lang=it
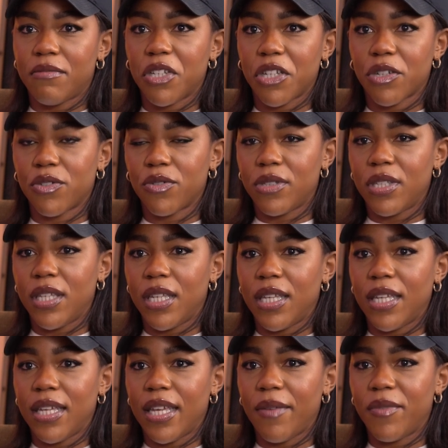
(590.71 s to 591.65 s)
cerco
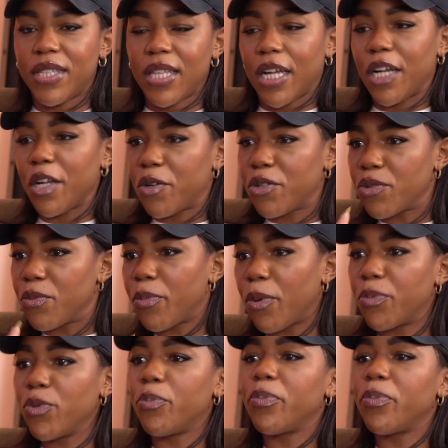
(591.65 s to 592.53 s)
di evitare le cose un po' più